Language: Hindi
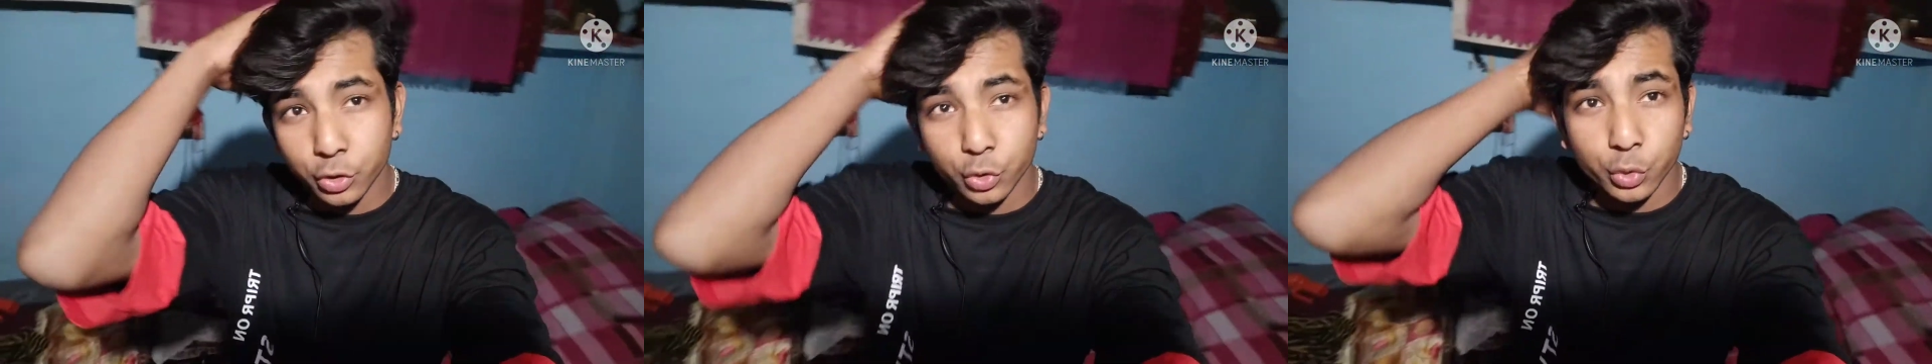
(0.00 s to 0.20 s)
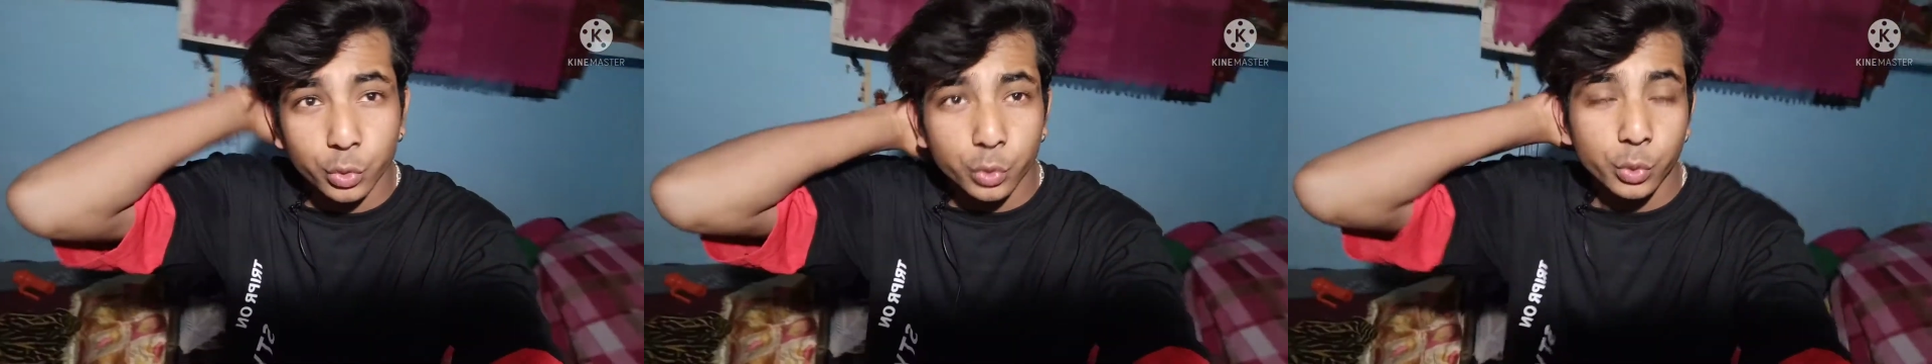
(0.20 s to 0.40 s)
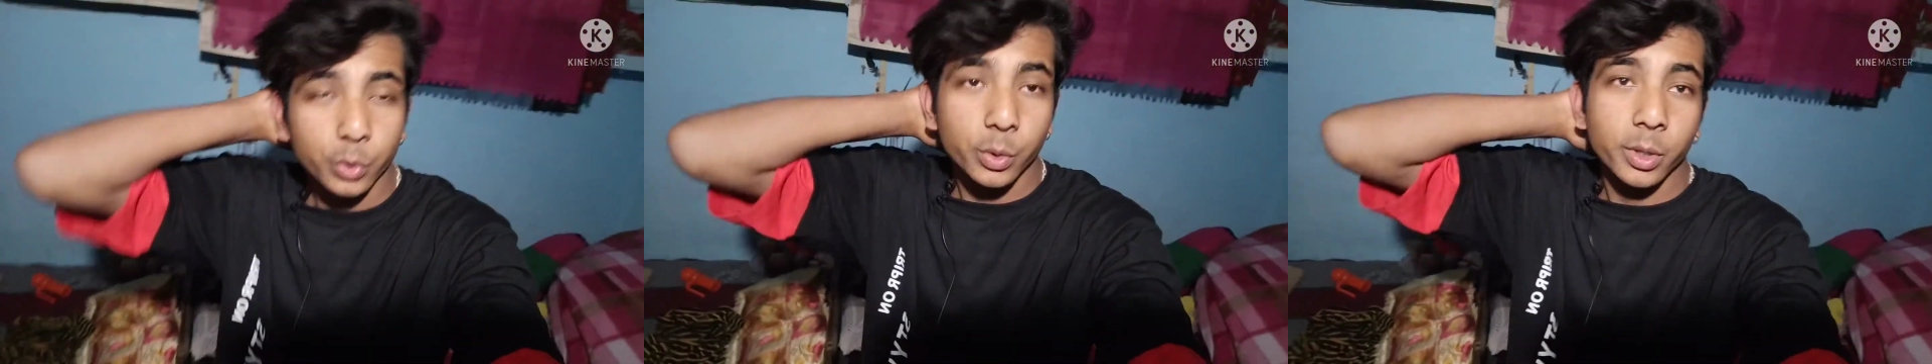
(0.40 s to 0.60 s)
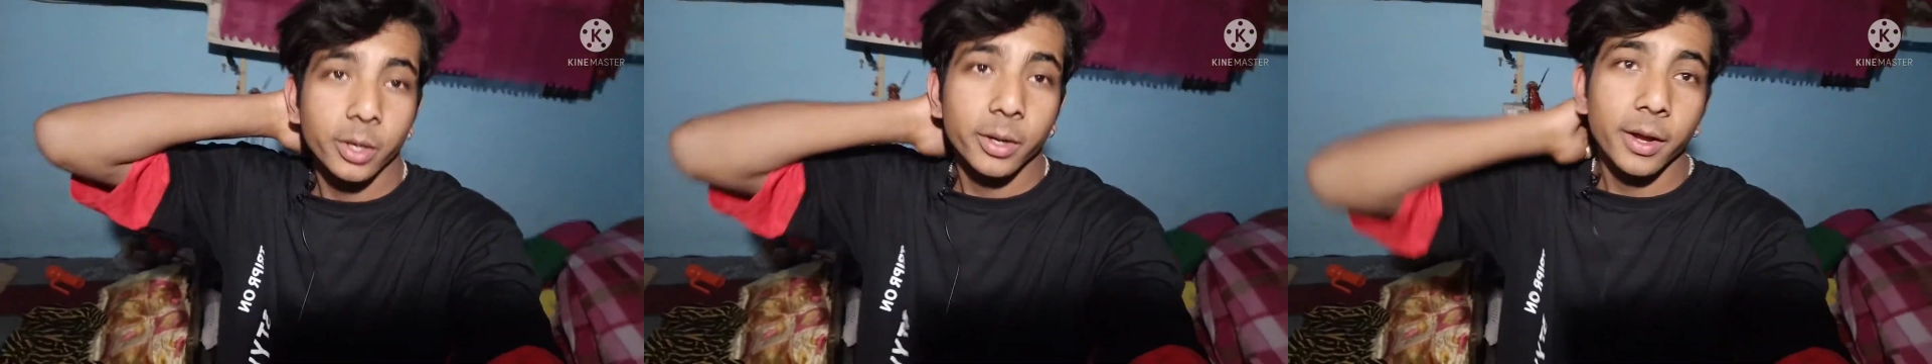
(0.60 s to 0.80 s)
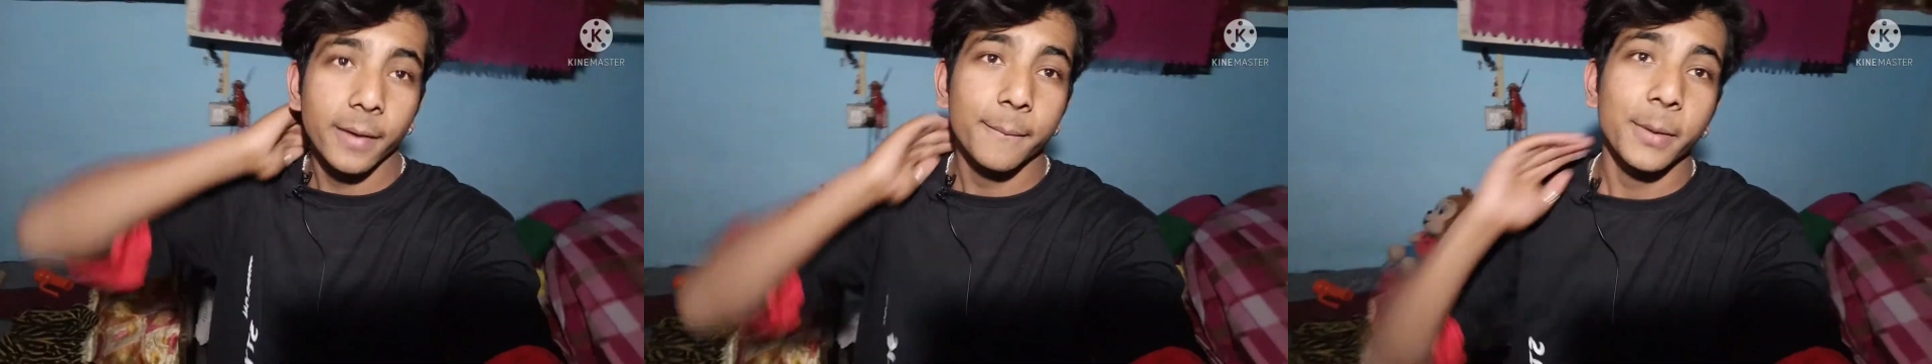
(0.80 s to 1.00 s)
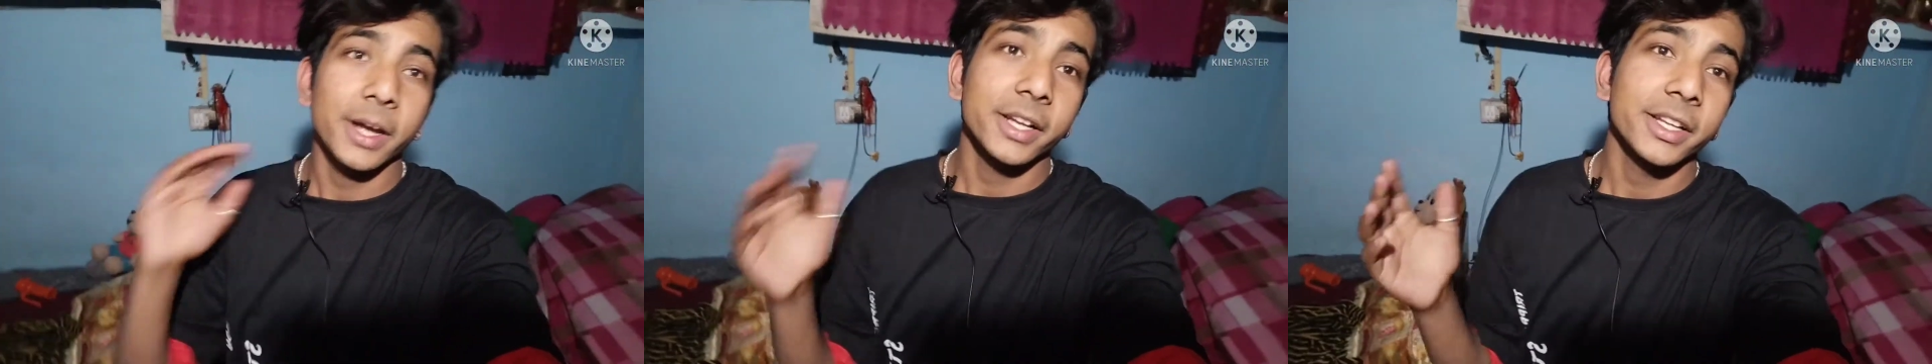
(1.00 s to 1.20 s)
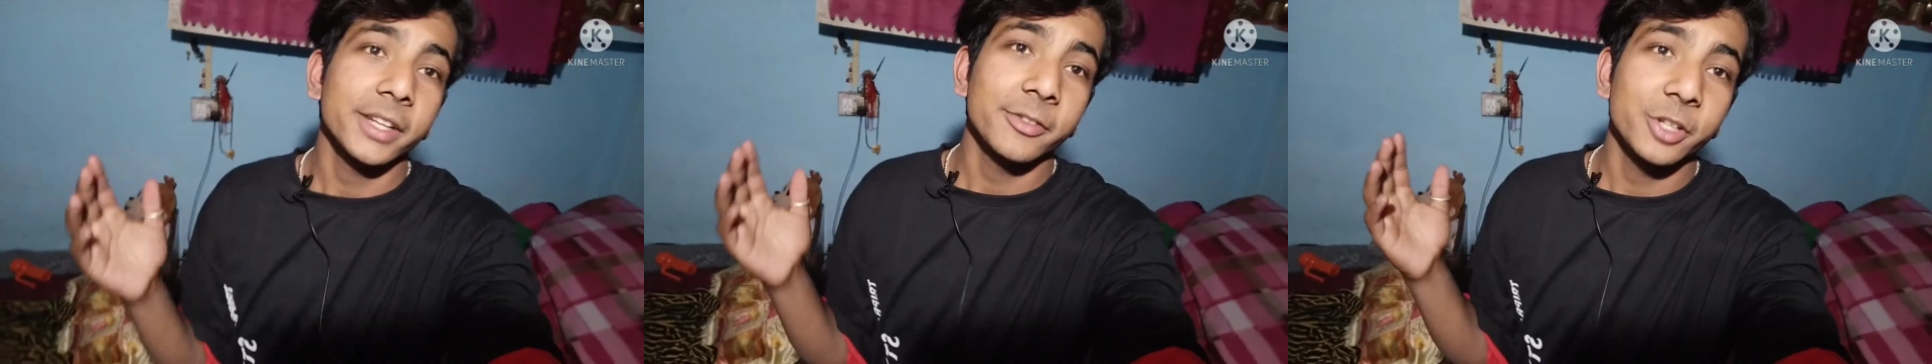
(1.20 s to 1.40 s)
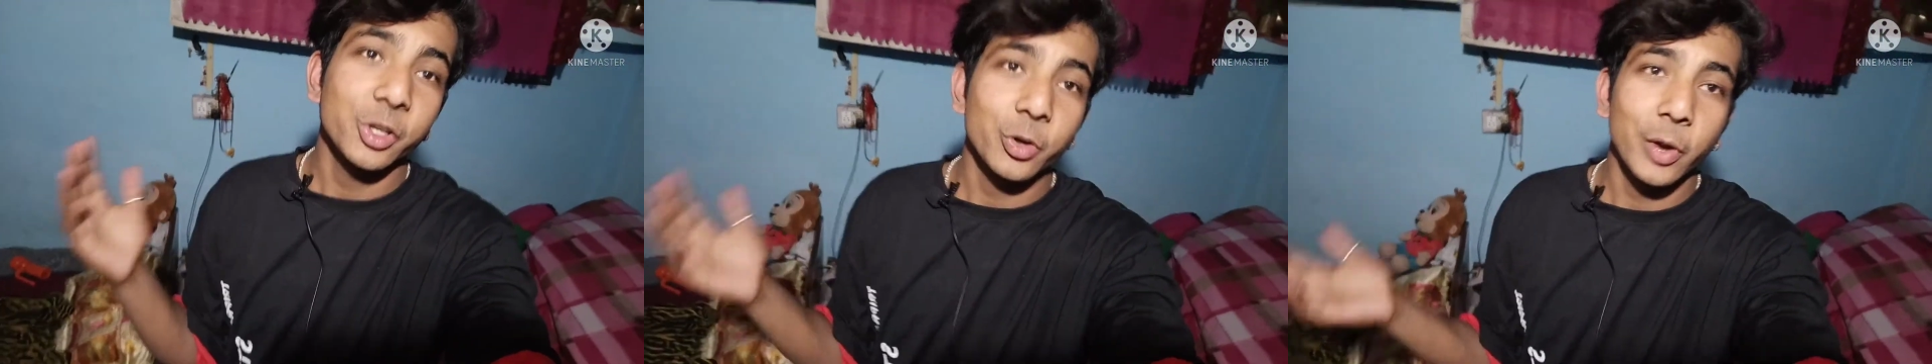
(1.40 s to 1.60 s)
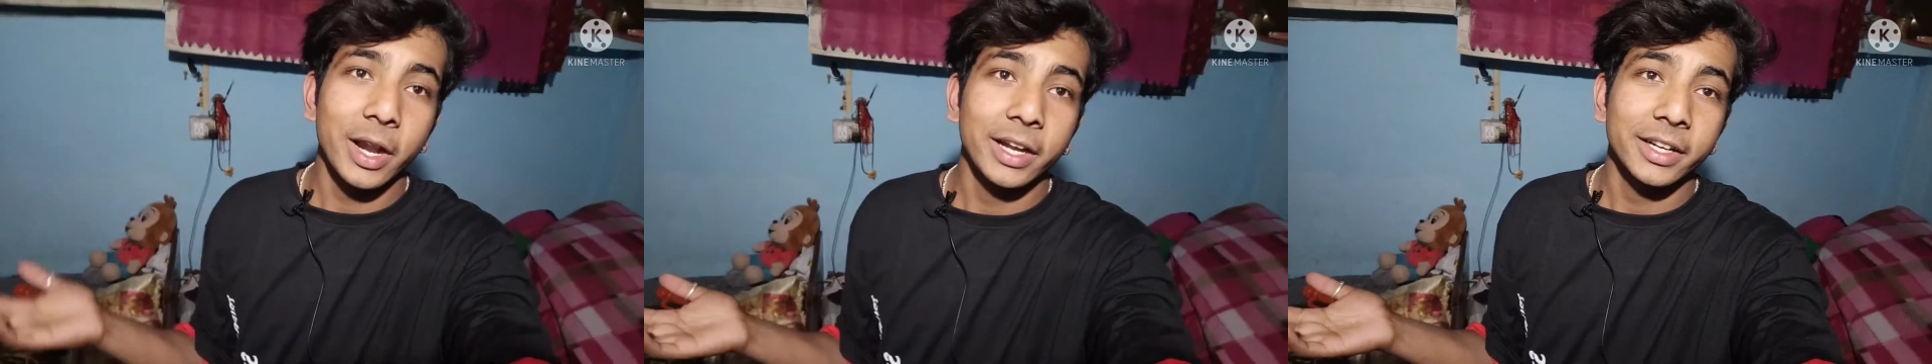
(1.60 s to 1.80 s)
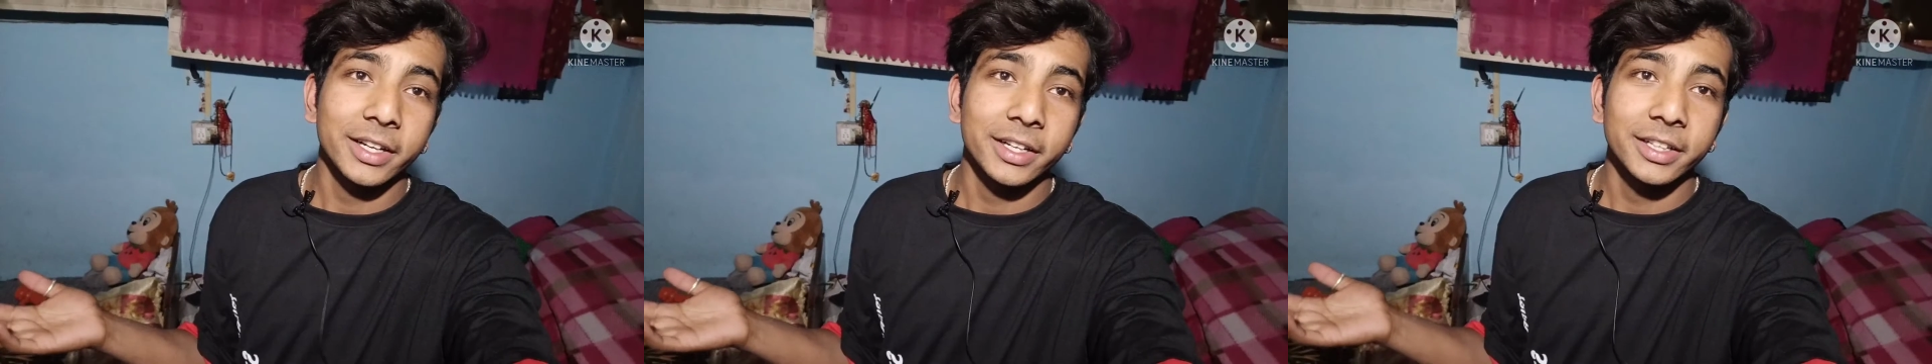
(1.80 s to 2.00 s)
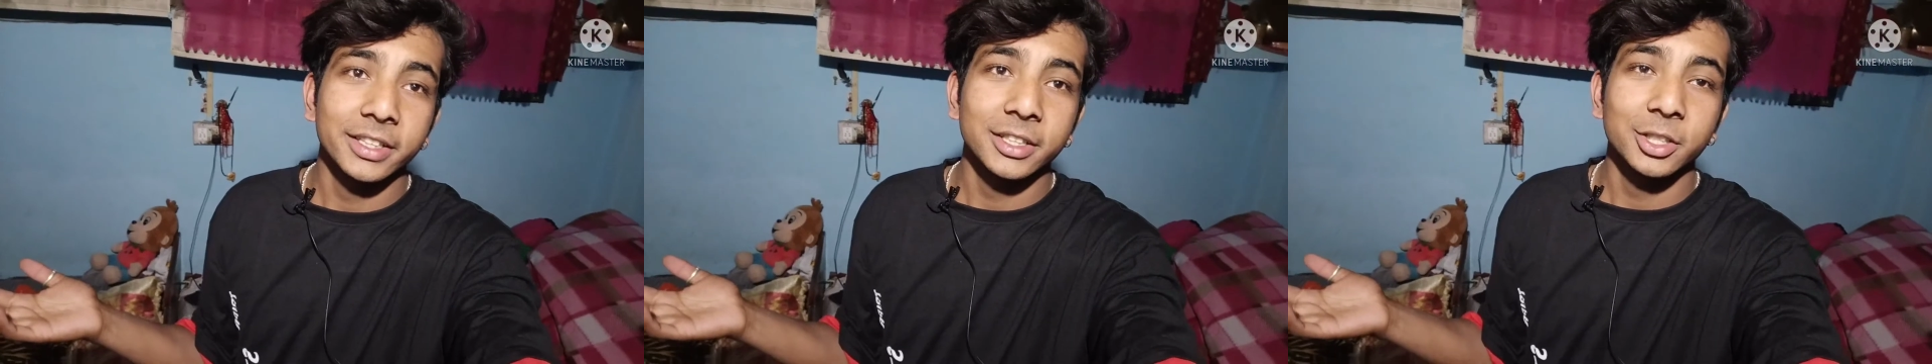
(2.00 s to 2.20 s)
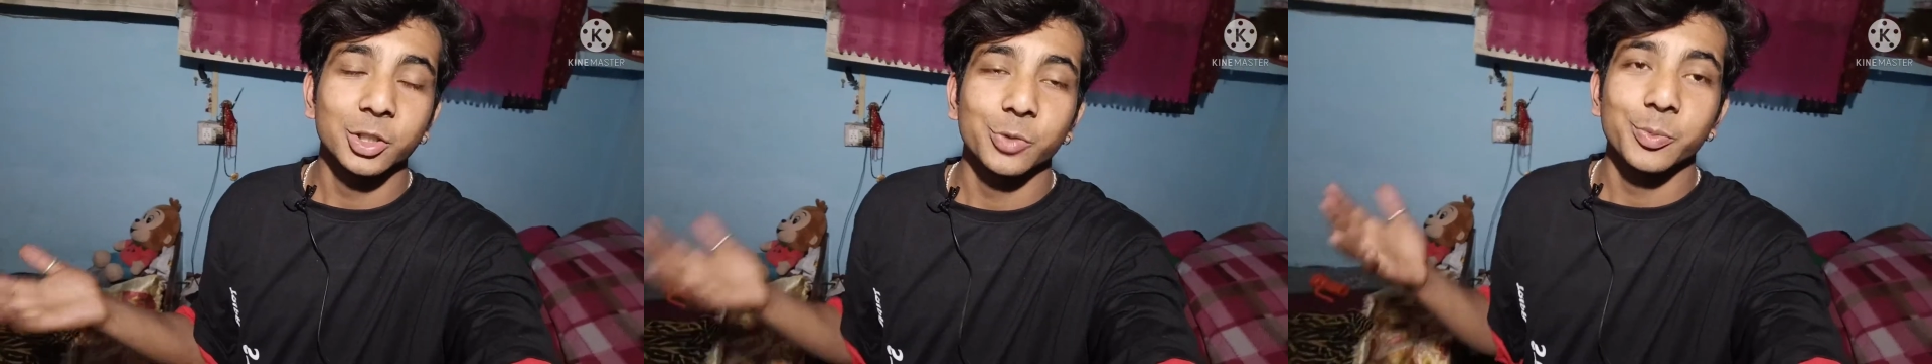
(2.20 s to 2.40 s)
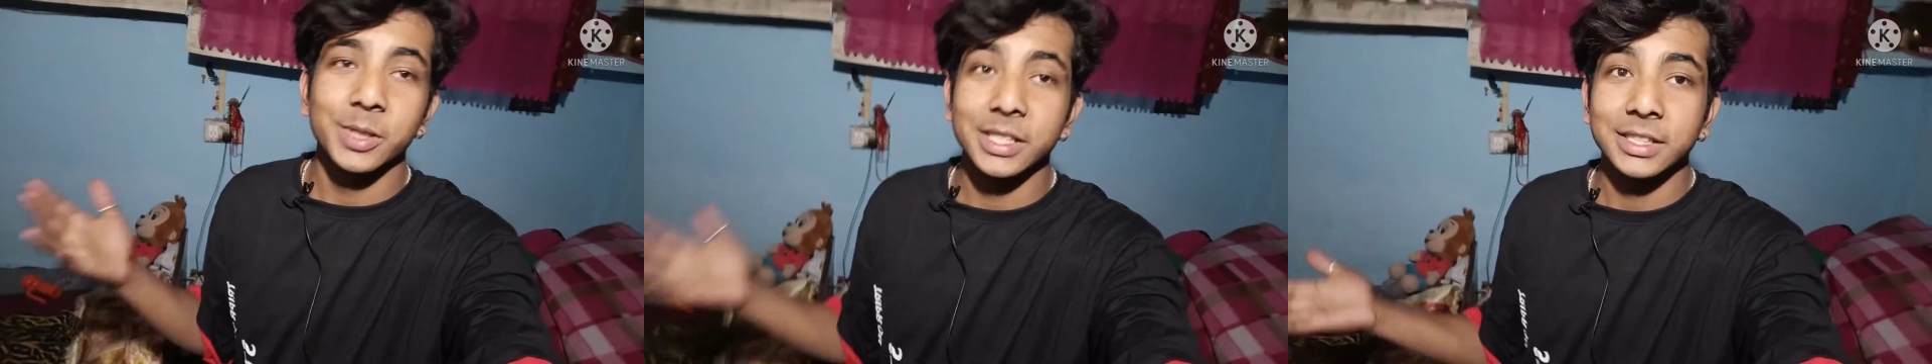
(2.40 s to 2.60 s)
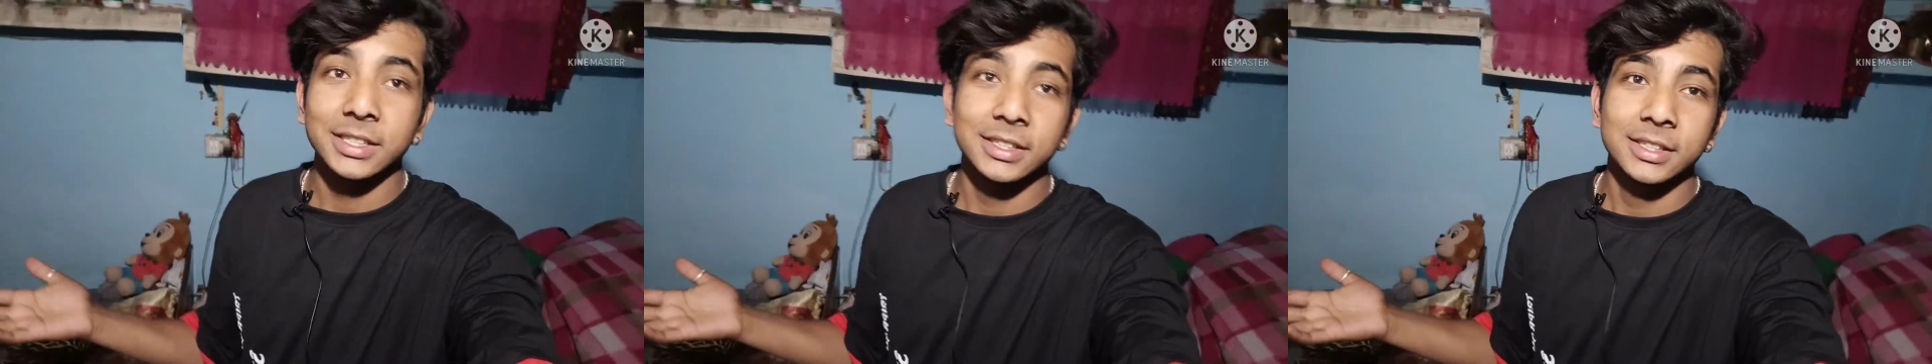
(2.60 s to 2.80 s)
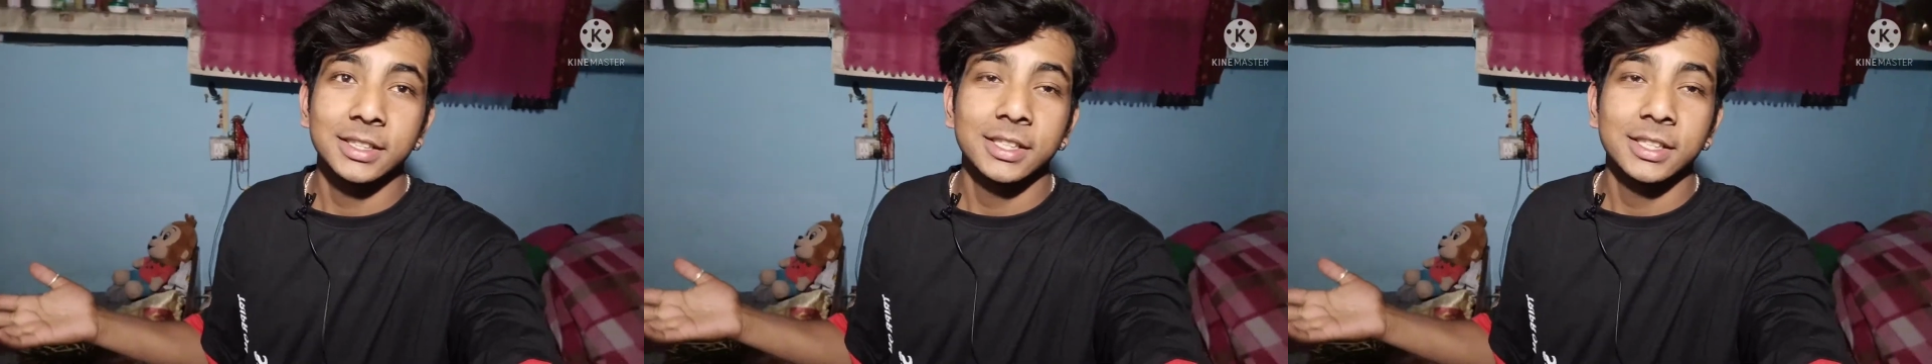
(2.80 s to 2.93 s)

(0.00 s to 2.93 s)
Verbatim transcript: तो अब बार ये वीडियो को एंड करने की तो प्लीज़